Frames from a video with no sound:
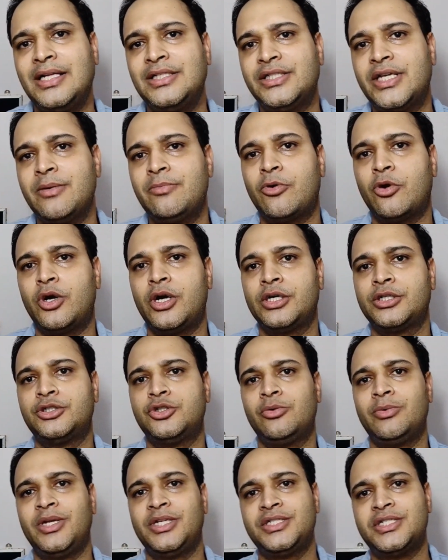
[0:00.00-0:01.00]
के प्रोडक्ट
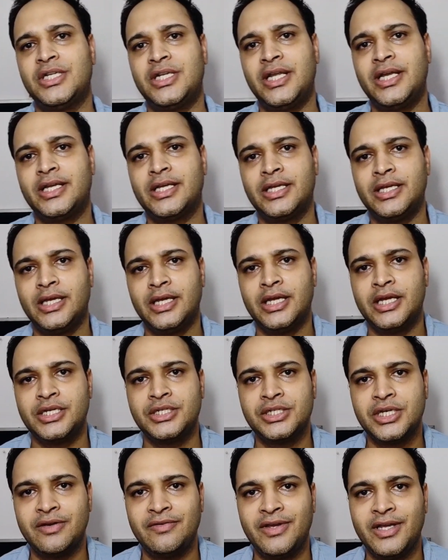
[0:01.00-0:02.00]
जो मैंने सिलेक्ट किए हैं
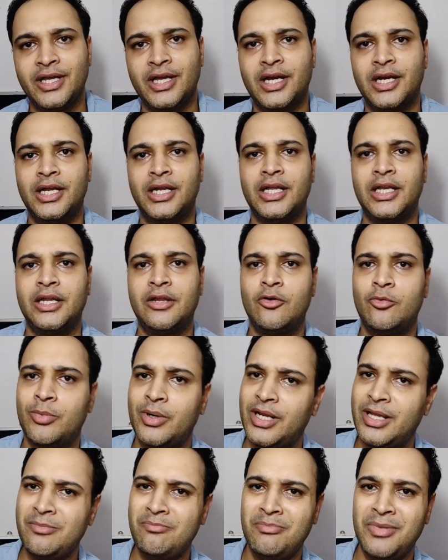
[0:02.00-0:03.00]
शेविंग करने के लिए वो
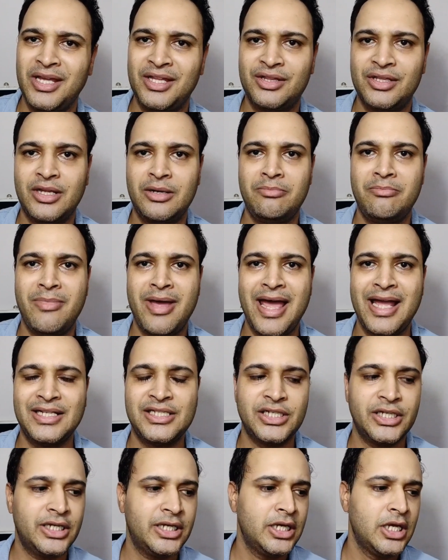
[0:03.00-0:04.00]
बड़ी मिक्स एंड
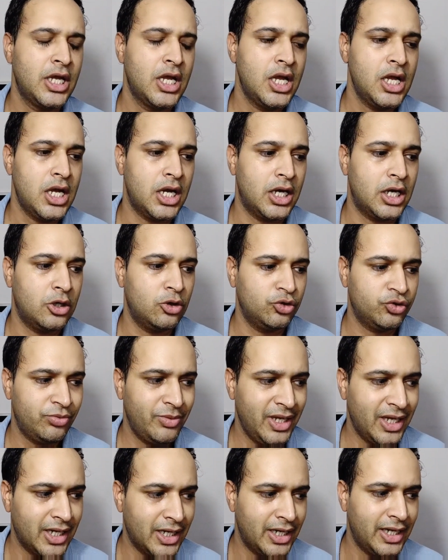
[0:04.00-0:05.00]
मैच हैं
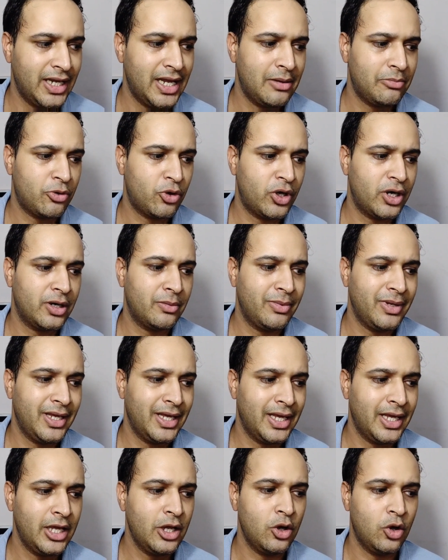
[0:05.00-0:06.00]
उसमें एक नया प्रोडक्ट भी
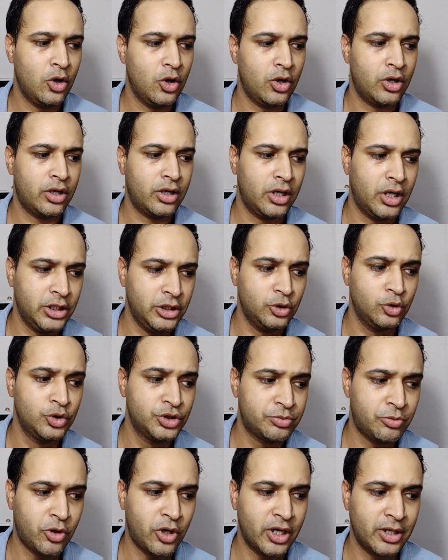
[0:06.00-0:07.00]
है और
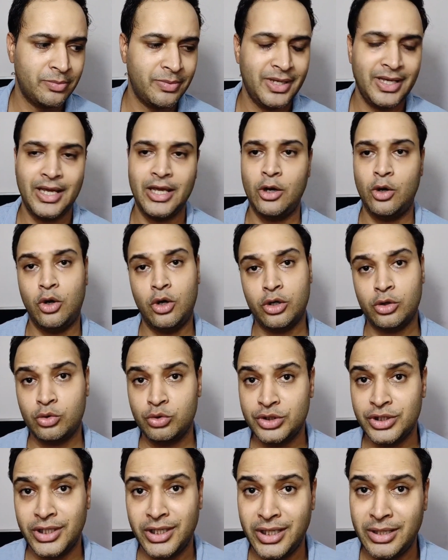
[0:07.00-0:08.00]
यूज़ प्रोडक्ट भी है और
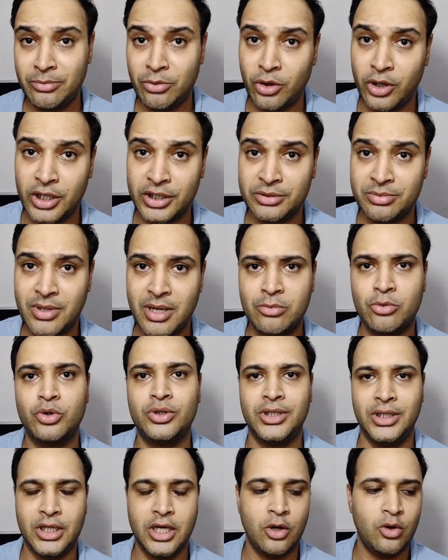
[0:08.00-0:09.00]
कुछ नए प्रोडक्ट्स मैं आपको
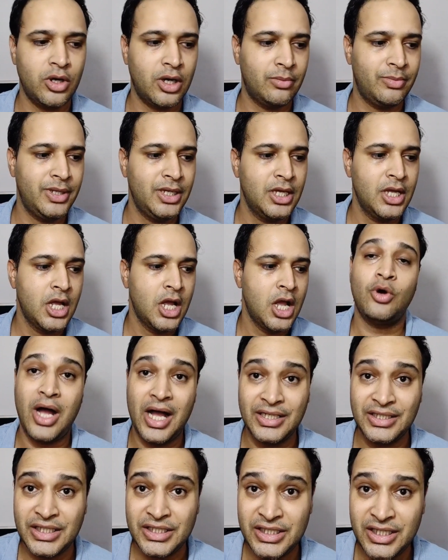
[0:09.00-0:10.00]
दिखाऊंगा भी तो
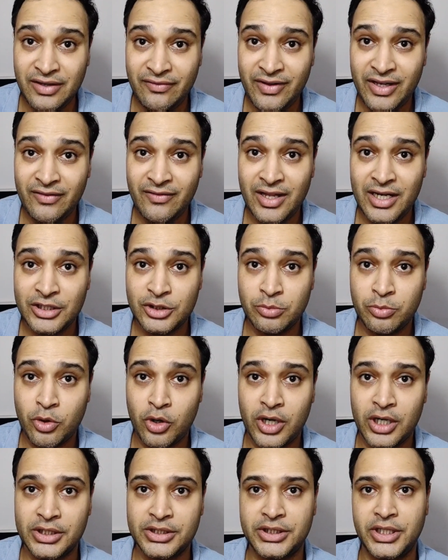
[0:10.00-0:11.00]
आज के शेविंग वाले जो
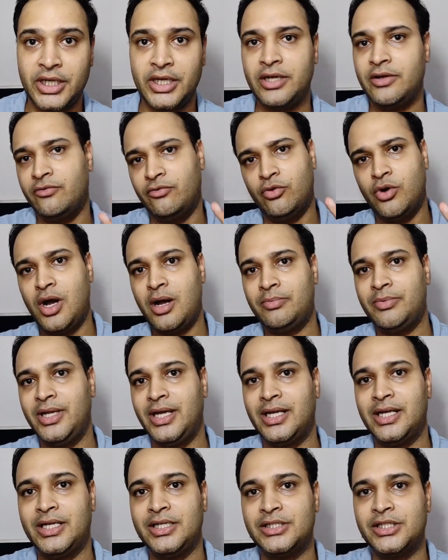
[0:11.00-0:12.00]
प्रोडक्ट्स हैं वो आप
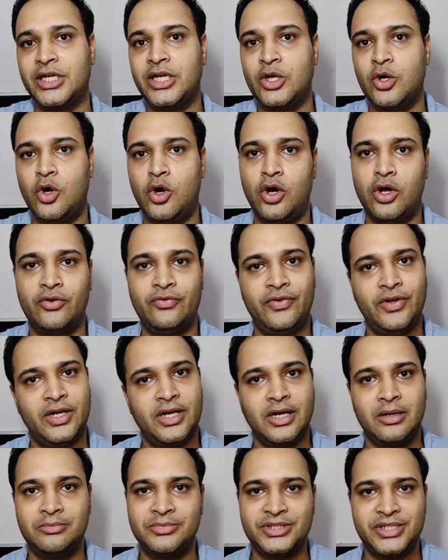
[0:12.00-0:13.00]
देख लीजिए और फिर
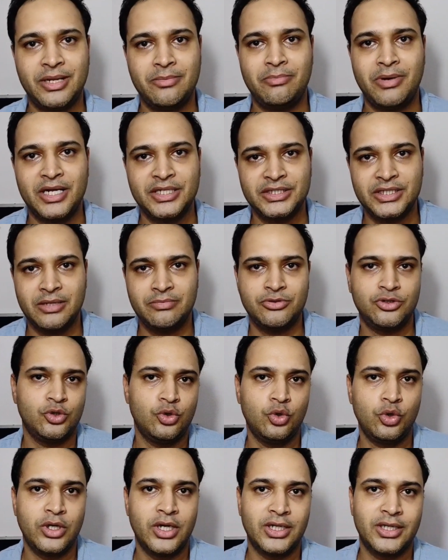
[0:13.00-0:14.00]
हम स्टेप बाय स्टेप
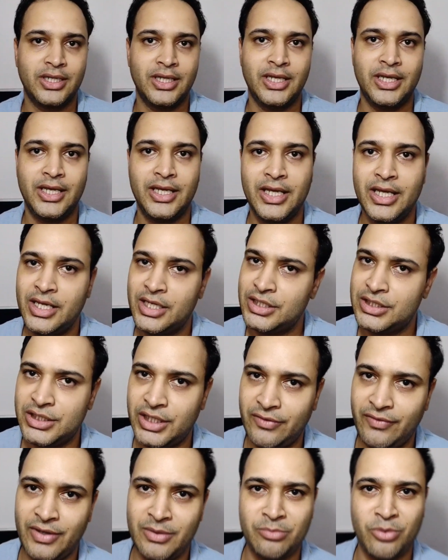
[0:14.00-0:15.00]
शुरू करते हैं
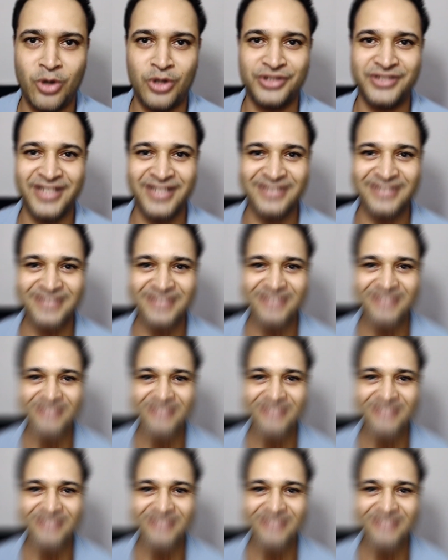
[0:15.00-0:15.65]
शेविंग प्रोसेस